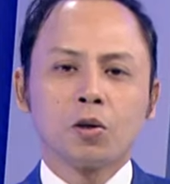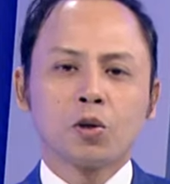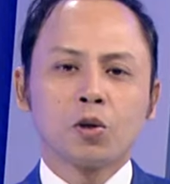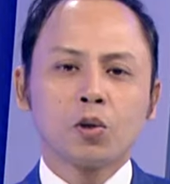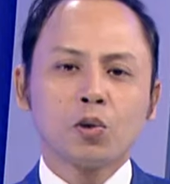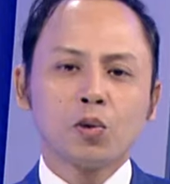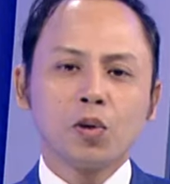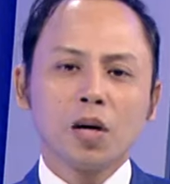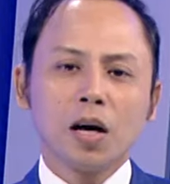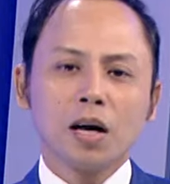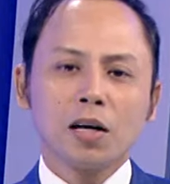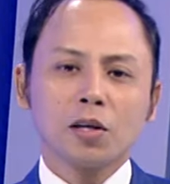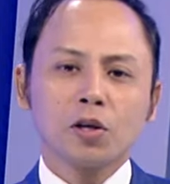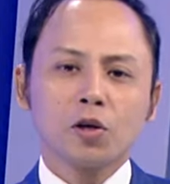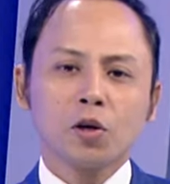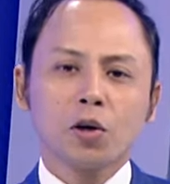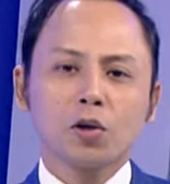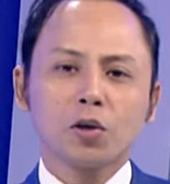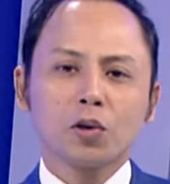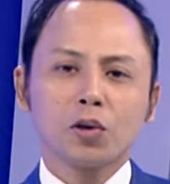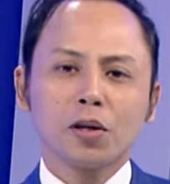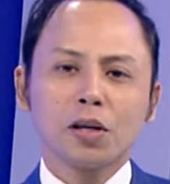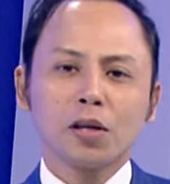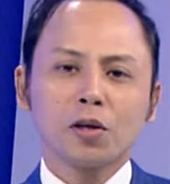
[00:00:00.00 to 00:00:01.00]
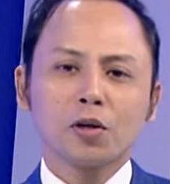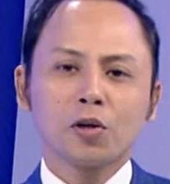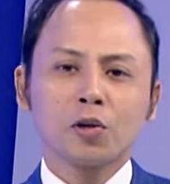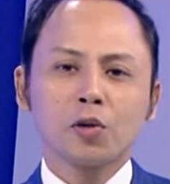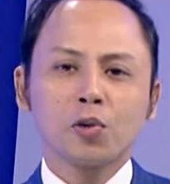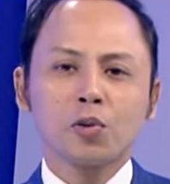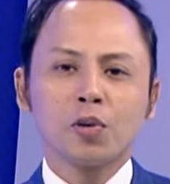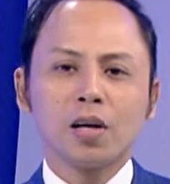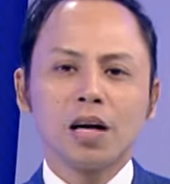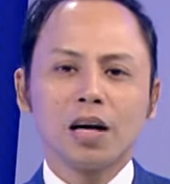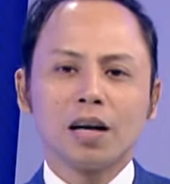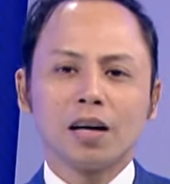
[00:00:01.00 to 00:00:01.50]
সুধা সদনের
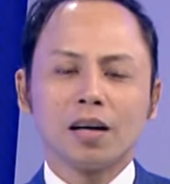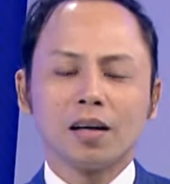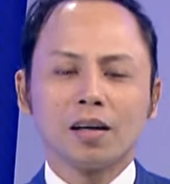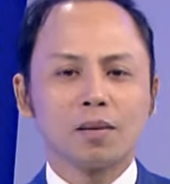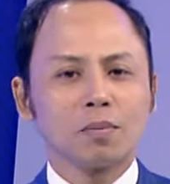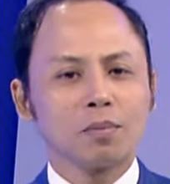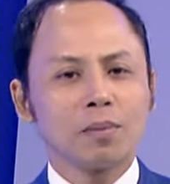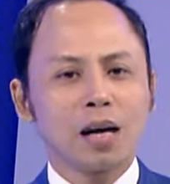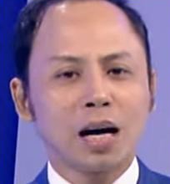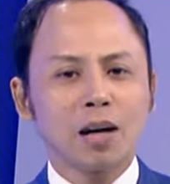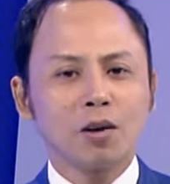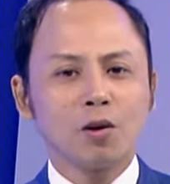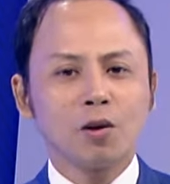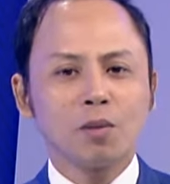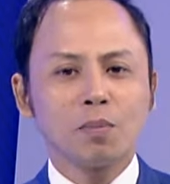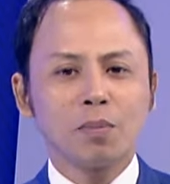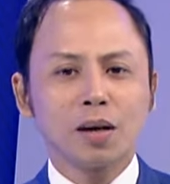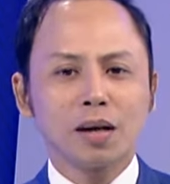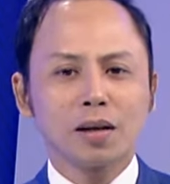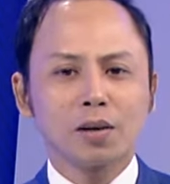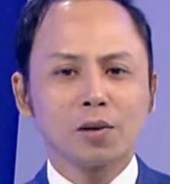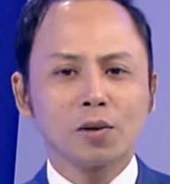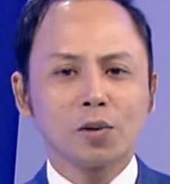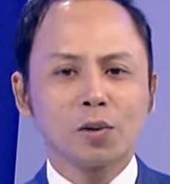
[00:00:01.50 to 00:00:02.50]
সুধা ভালোই পান